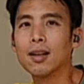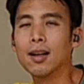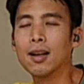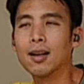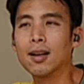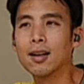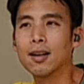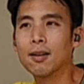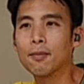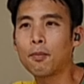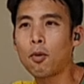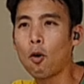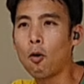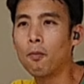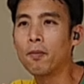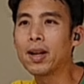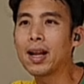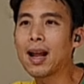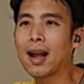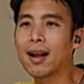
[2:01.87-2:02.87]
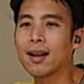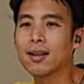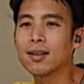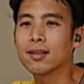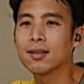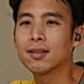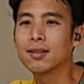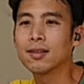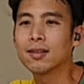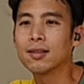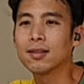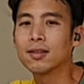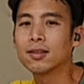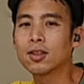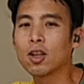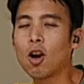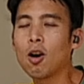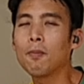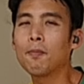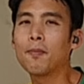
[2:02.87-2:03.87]
เออผมเนี่ย
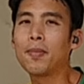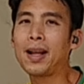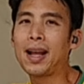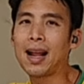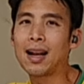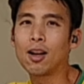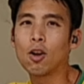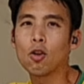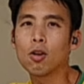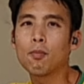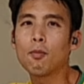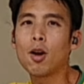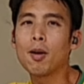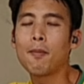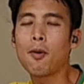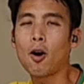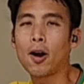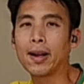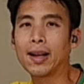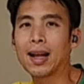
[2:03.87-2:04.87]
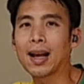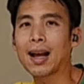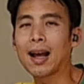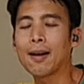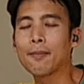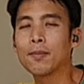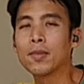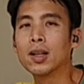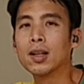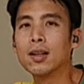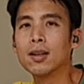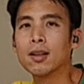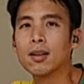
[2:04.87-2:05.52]
ชอบเปลี่ยนรถบ่อย ๆ นะครับ